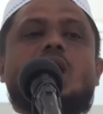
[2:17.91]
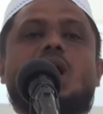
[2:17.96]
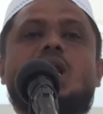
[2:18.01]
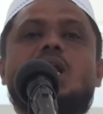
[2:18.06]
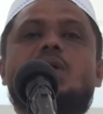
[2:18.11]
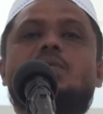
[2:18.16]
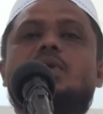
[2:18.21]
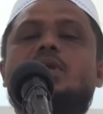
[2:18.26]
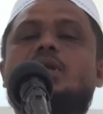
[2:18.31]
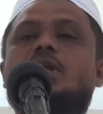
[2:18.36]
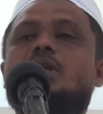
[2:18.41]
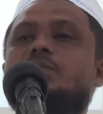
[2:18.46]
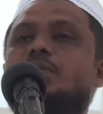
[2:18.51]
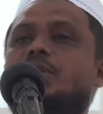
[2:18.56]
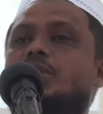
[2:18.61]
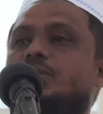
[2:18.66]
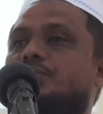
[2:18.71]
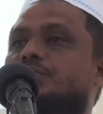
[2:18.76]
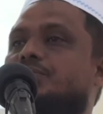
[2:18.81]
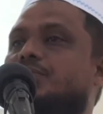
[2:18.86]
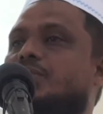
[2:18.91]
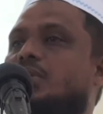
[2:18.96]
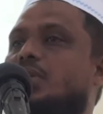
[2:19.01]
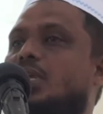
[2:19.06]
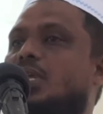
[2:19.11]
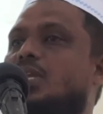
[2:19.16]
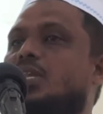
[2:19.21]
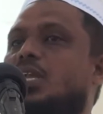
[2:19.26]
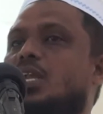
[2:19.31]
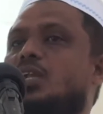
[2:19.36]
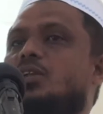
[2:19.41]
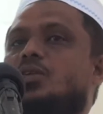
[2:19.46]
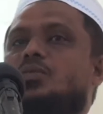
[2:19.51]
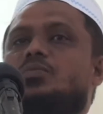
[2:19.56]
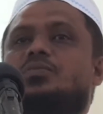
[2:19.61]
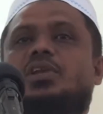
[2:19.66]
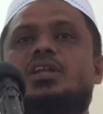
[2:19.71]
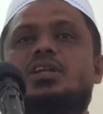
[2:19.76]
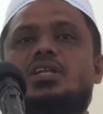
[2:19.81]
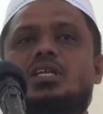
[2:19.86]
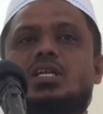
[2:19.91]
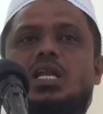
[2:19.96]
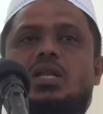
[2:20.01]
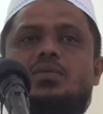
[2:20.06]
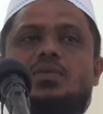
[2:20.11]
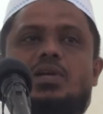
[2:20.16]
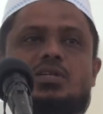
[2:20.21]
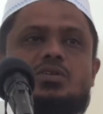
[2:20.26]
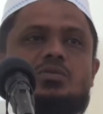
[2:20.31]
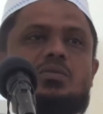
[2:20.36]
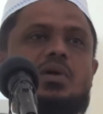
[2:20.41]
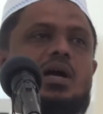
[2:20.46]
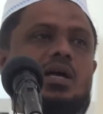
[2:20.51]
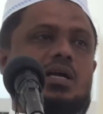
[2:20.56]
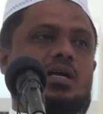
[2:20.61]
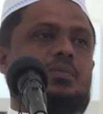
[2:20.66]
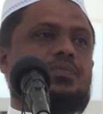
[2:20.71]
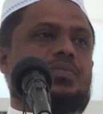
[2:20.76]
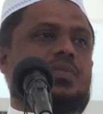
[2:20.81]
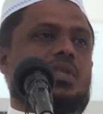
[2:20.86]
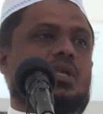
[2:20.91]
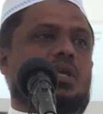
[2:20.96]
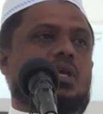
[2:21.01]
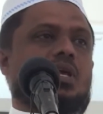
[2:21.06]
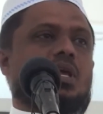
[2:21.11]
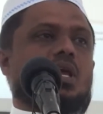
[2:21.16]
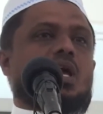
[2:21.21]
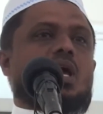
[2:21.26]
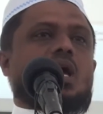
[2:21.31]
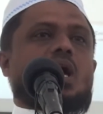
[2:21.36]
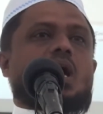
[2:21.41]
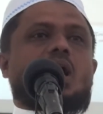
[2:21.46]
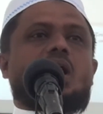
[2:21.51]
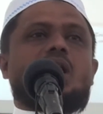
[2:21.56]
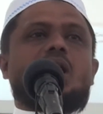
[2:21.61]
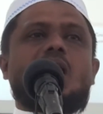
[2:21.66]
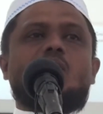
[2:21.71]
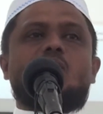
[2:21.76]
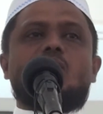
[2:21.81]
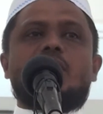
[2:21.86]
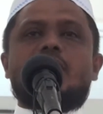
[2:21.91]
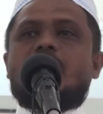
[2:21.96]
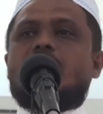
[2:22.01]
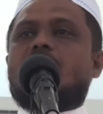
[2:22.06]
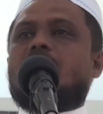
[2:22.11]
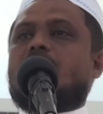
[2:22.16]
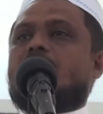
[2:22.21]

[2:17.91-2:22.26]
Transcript: அனைவர்கள் மீதும் என்றென்றும் நின்று நிலவட்டுமாக அல்லாவுடைய